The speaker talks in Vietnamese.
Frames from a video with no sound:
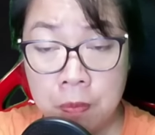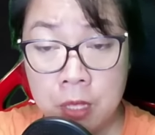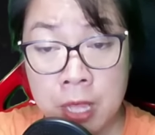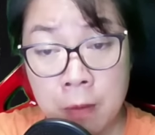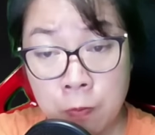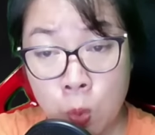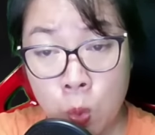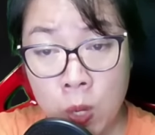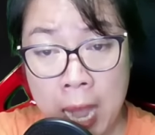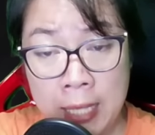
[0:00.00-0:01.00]
Thiên vũ,
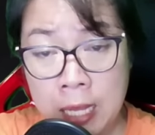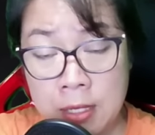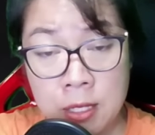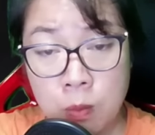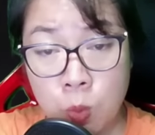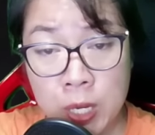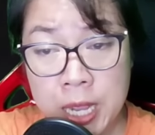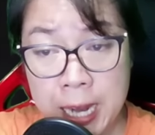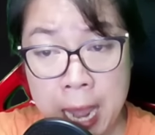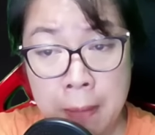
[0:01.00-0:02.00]
anh thật sự muốn
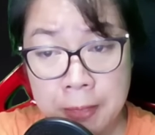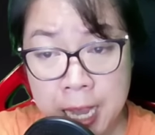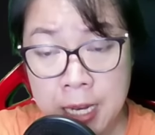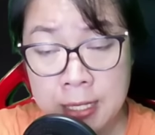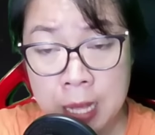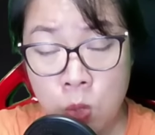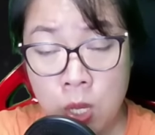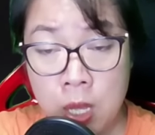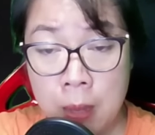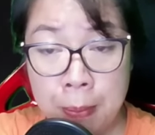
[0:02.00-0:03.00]
nhìn em chết sao?
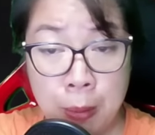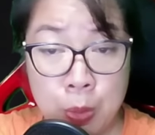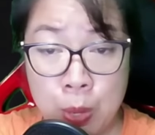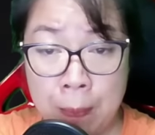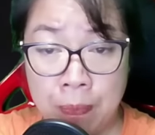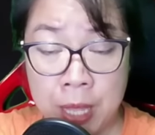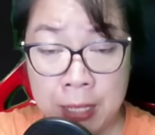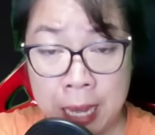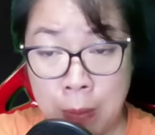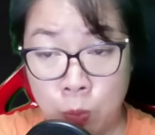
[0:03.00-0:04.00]
Bao nhiêu năm tình
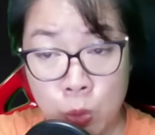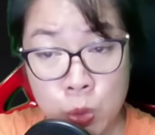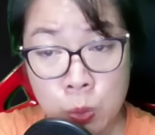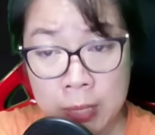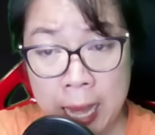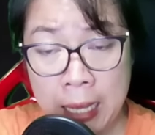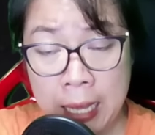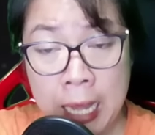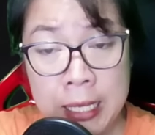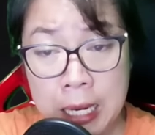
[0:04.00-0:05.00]
cảm của chúng ta,
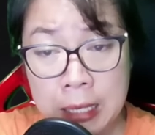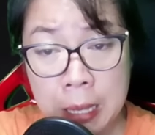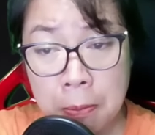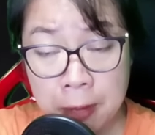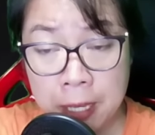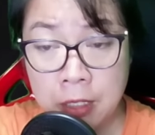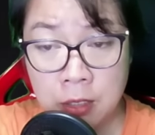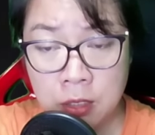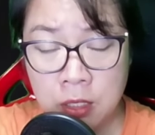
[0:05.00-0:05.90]
anh nhẫn tâm vậy ư? Ừ.